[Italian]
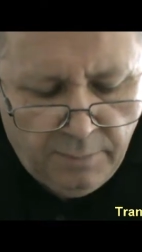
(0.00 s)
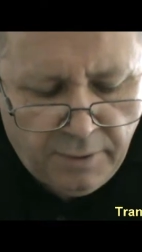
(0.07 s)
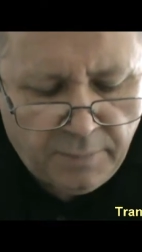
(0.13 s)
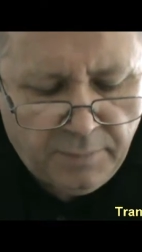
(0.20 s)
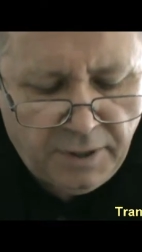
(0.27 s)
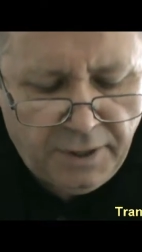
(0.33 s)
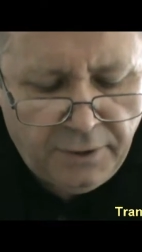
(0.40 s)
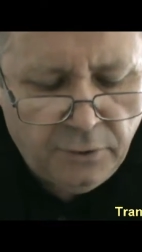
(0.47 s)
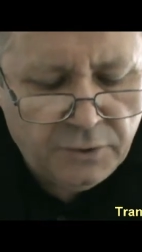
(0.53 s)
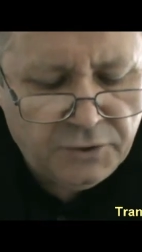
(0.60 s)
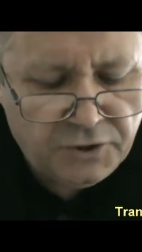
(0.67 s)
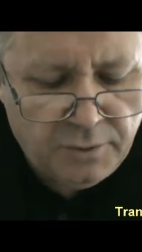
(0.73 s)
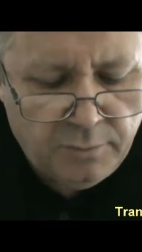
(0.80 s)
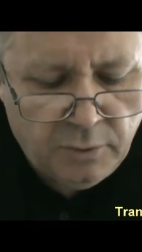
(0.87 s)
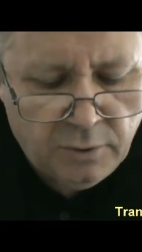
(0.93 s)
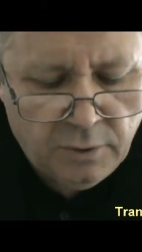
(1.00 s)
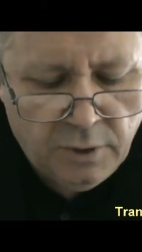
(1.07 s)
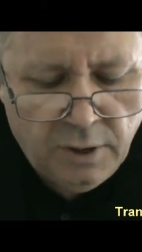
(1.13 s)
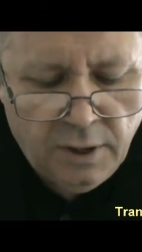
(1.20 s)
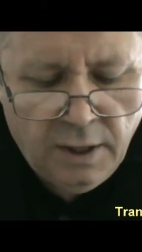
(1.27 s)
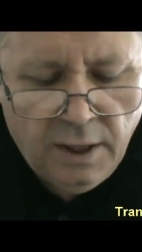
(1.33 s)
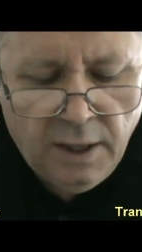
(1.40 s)
Per Plinio il
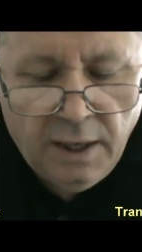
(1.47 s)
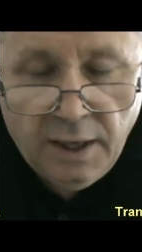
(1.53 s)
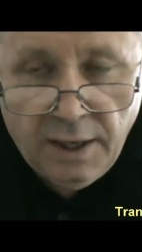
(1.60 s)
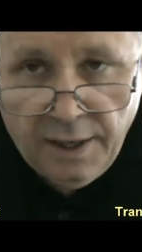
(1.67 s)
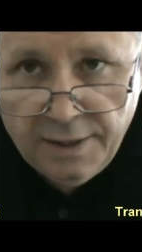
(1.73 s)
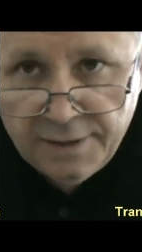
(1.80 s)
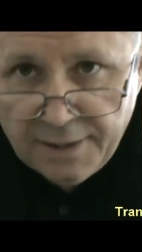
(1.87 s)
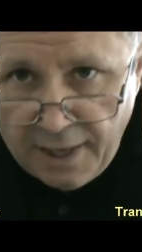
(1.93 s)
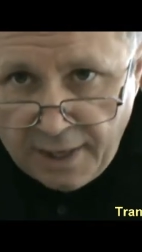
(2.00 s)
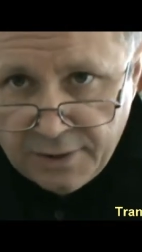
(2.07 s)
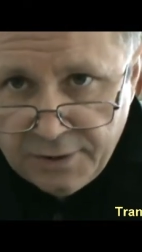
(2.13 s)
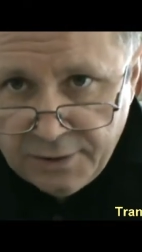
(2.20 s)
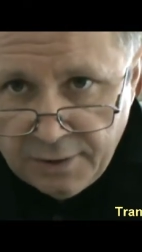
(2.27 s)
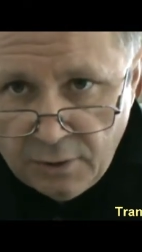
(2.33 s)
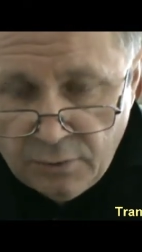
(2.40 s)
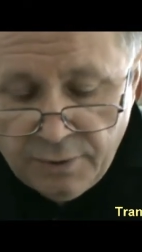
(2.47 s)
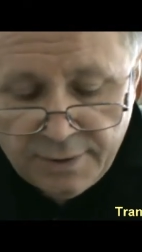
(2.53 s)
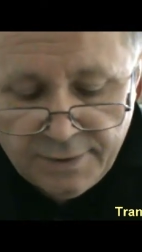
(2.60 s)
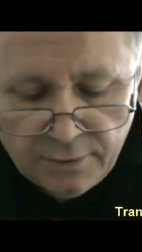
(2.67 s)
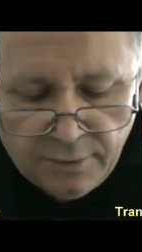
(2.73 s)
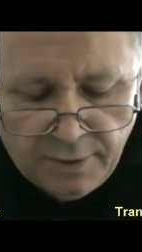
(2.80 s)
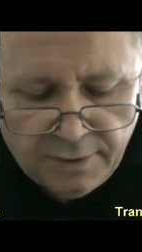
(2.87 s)
cibo esercita
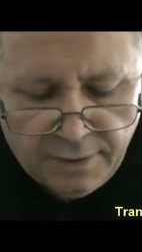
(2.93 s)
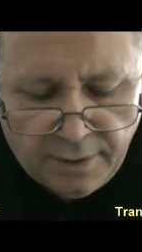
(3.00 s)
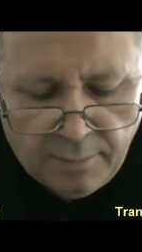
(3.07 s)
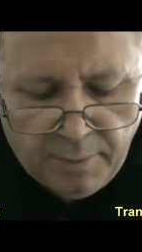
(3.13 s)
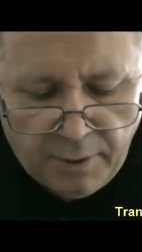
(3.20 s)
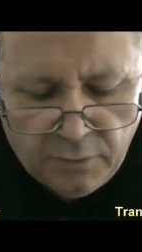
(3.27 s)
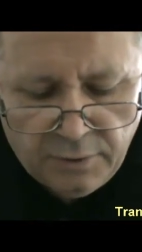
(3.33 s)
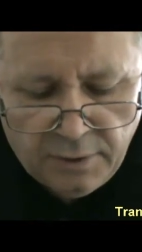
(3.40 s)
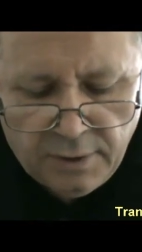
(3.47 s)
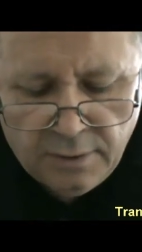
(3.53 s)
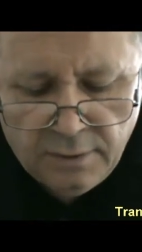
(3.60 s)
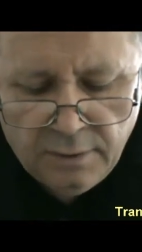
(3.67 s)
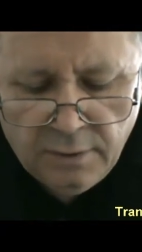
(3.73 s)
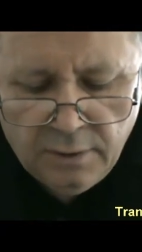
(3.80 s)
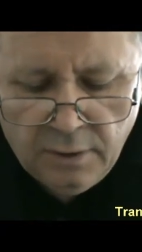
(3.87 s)
un'azione terapeutica